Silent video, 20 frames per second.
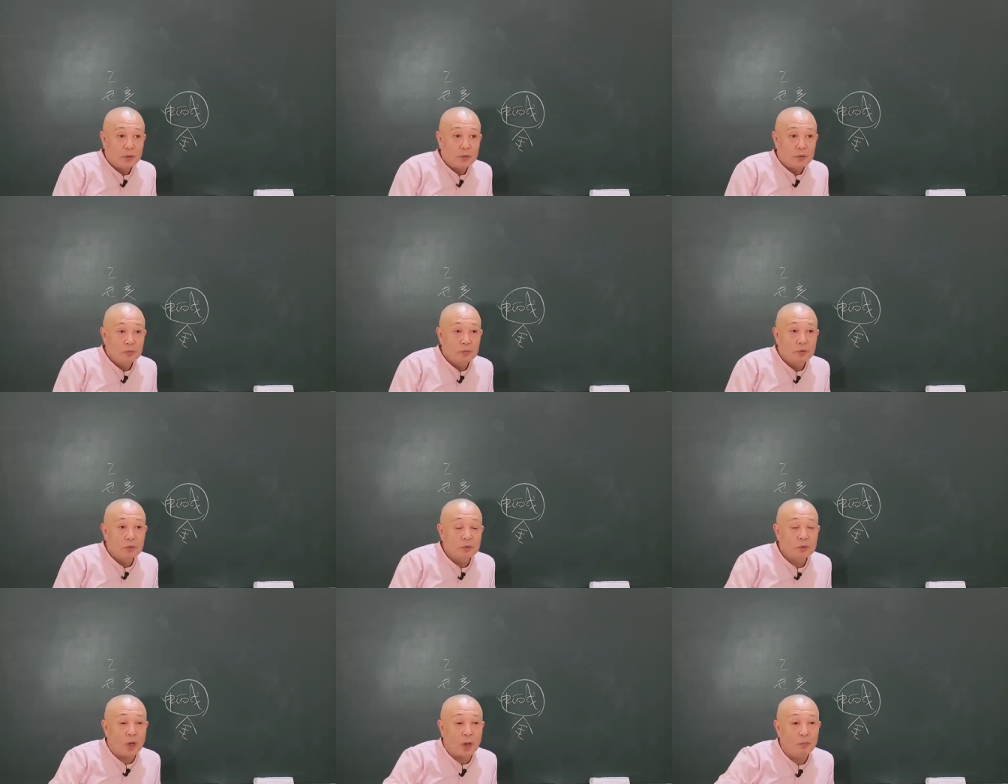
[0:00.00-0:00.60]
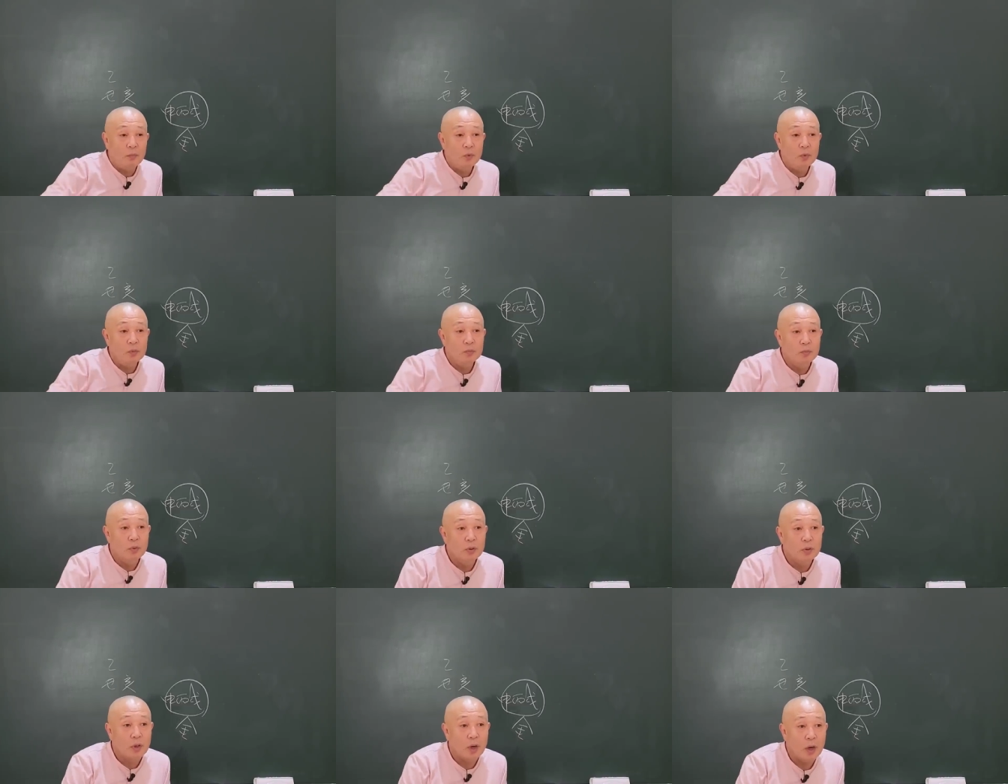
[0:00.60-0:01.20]
그럼 그
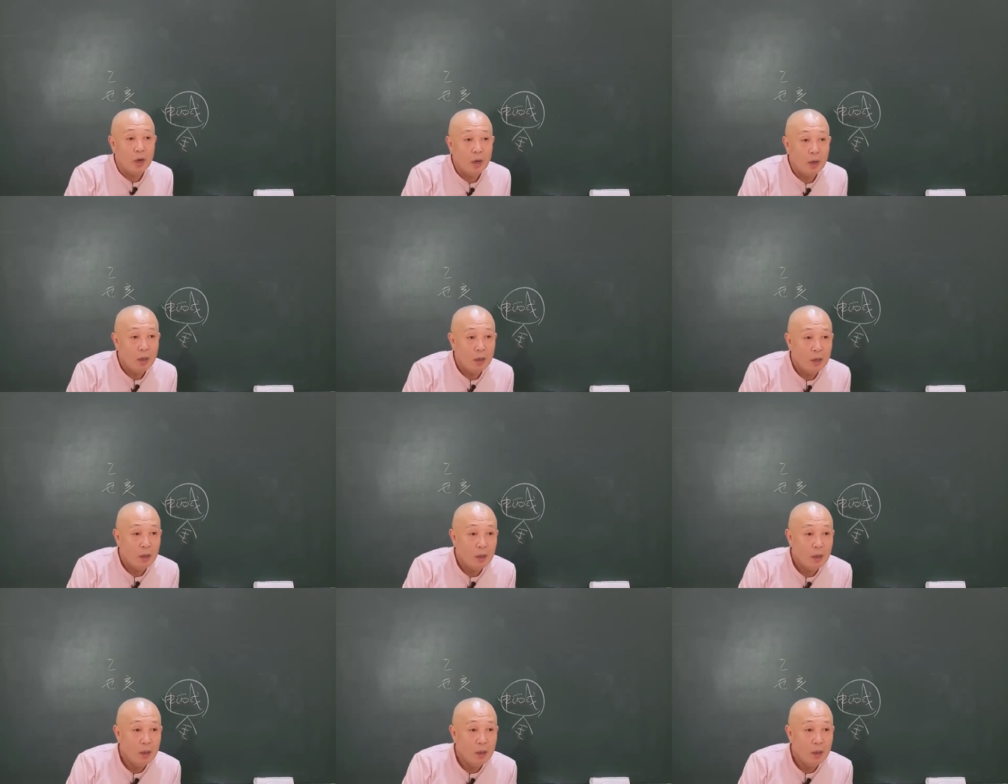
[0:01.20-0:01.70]
감목은 뭘까?